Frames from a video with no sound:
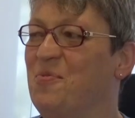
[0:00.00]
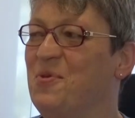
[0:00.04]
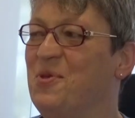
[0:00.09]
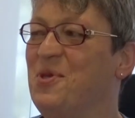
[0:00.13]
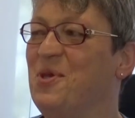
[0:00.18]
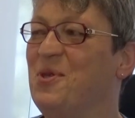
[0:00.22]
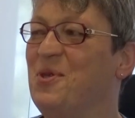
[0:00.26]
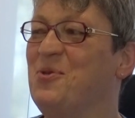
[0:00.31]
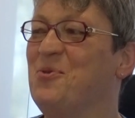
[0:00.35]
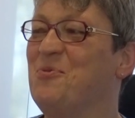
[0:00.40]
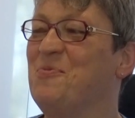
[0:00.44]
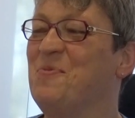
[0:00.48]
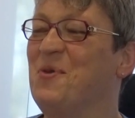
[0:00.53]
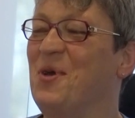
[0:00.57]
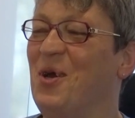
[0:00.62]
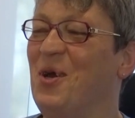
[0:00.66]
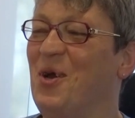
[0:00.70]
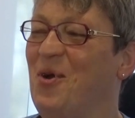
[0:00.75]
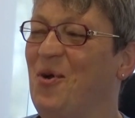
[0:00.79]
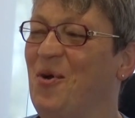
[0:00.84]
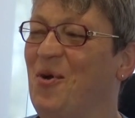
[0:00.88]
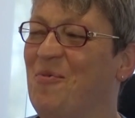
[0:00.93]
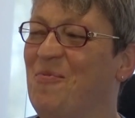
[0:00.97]
bist ja zu mir
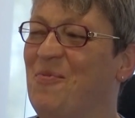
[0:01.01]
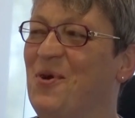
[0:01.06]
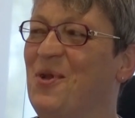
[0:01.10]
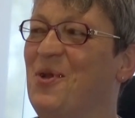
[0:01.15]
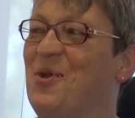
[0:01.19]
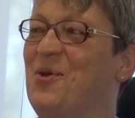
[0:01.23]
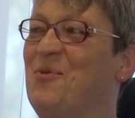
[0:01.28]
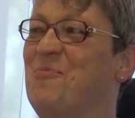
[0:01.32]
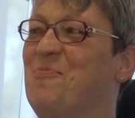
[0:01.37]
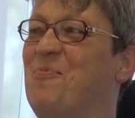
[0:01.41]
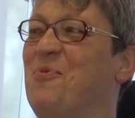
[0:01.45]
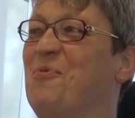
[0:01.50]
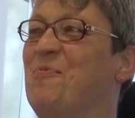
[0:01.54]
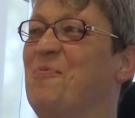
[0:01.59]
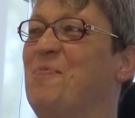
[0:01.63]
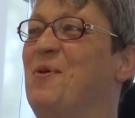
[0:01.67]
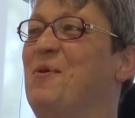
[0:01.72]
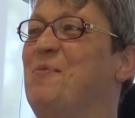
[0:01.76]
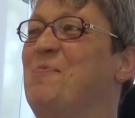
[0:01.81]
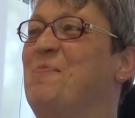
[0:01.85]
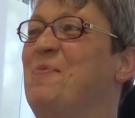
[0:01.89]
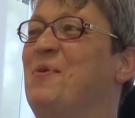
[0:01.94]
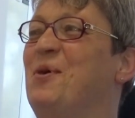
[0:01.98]
gekommen bei deinem
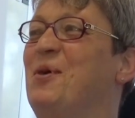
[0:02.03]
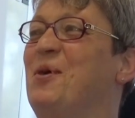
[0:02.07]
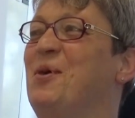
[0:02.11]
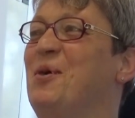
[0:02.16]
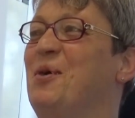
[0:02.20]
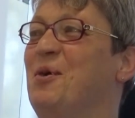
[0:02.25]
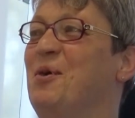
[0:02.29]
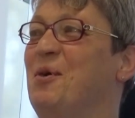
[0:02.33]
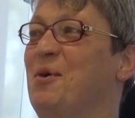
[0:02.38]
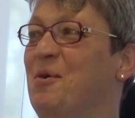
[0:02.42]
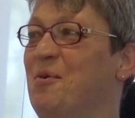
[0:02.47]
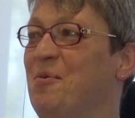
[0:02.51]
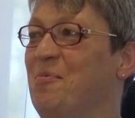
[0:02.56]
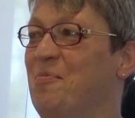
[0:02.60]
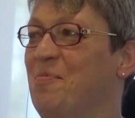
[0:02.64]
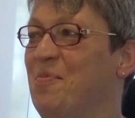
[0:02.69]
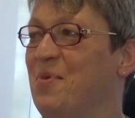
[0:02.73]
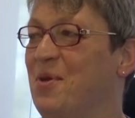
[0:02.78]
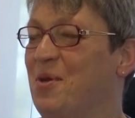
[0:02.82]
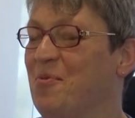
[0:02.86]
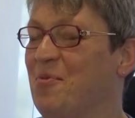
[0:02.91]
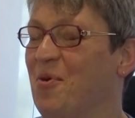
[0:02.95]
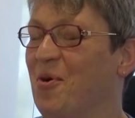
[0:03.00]
Problem
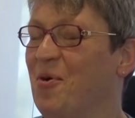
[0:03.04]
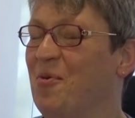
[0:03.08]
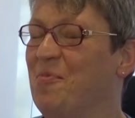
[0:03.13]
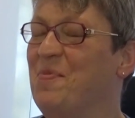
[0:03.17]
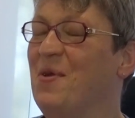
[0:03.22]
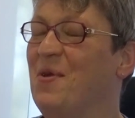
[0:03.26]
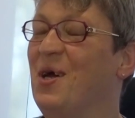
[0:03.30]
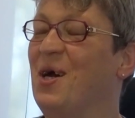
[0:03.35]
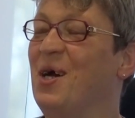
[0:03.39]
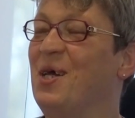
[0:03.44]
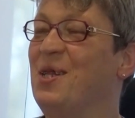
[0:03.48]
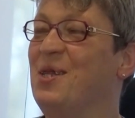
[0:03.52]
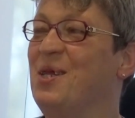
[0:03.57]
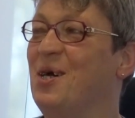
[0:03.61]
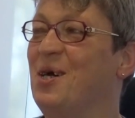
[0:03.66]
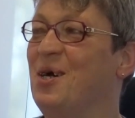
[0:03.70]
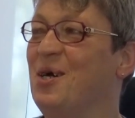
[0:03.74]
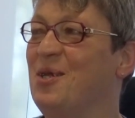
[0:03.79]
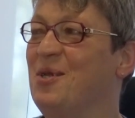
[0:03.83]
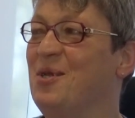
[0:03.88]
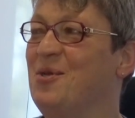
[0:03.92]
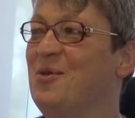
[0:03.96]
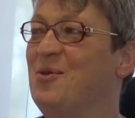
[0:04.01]
mit dem Gruppenleiter
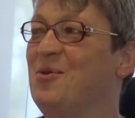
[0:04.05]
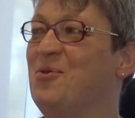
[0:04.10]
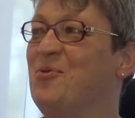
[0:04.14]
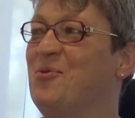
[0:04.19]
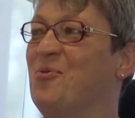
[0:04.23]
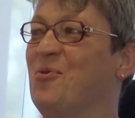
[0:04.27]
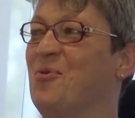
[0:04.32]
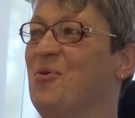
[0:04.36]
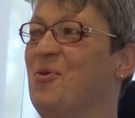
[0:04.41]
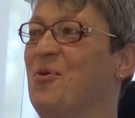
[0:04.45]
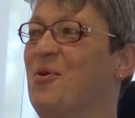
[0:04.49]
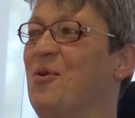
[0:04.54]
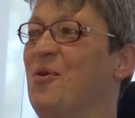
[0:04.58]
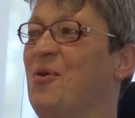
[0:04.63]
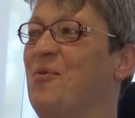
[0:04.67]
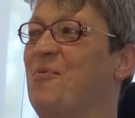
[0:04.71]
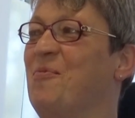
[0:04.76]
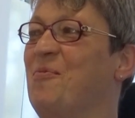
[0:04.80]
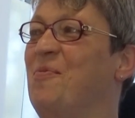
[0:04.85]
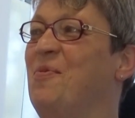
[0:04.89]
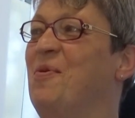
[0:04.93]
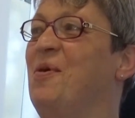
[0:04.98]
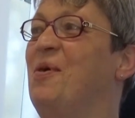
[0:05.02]
hattest und
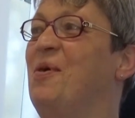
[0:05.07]
ähm,